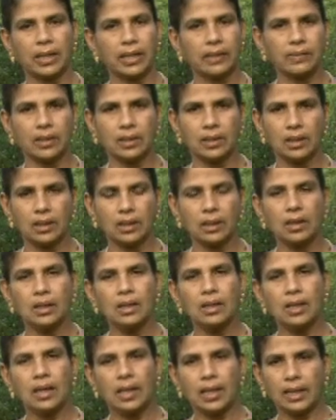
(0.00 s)
பறவைகளும்
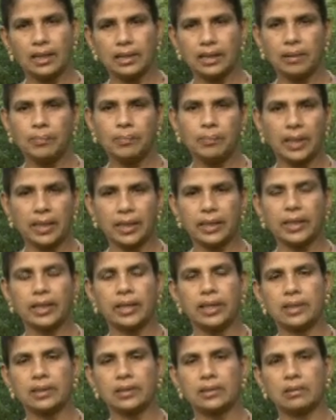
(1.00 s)
அதை பிறக்கி
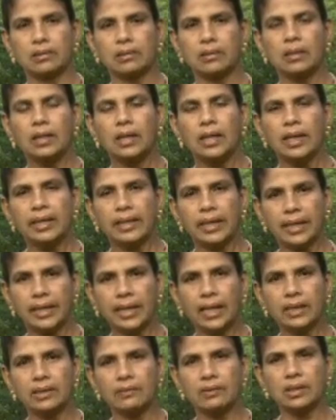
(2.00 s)
எடுத்துரும்
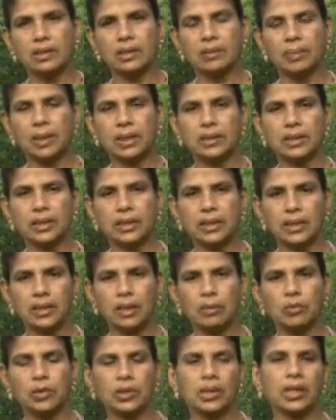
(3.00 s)
ரெண்டாவது வந்து
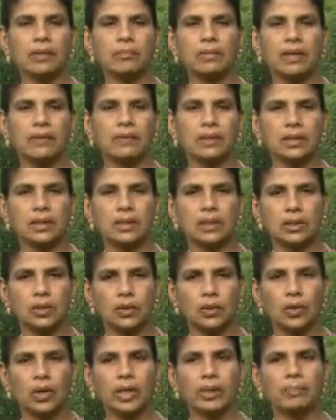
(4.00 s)
பார்த்துக்கிட்டிங்கன்னா முக்கியமாக வந்து இந்த
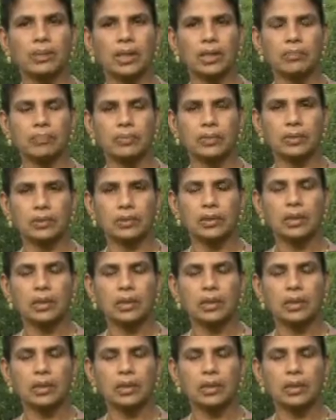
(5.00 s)
நோய் பரப்பும்